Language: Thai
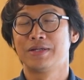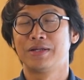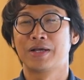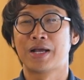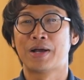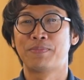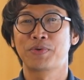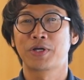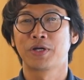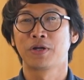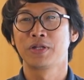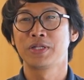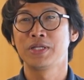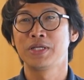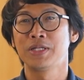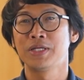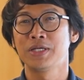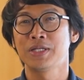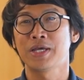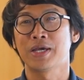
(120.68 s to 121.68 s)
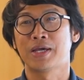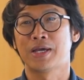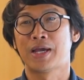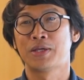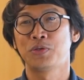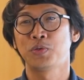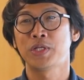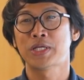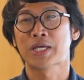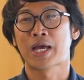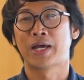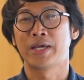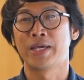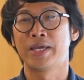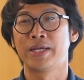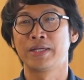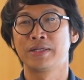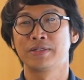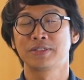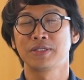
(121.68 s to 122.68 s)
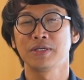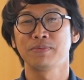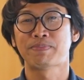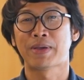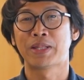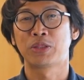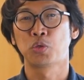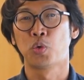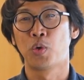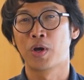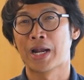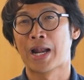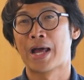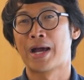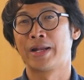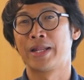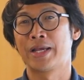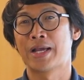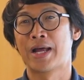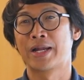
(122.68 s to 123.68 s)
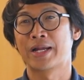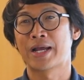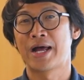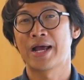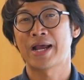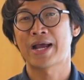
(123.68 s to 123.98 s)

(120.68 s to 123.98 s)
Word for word: นะครับกรณีนี้เนี่ยอยุธยาเองซึ่งเป็นตัวกลางในการค้า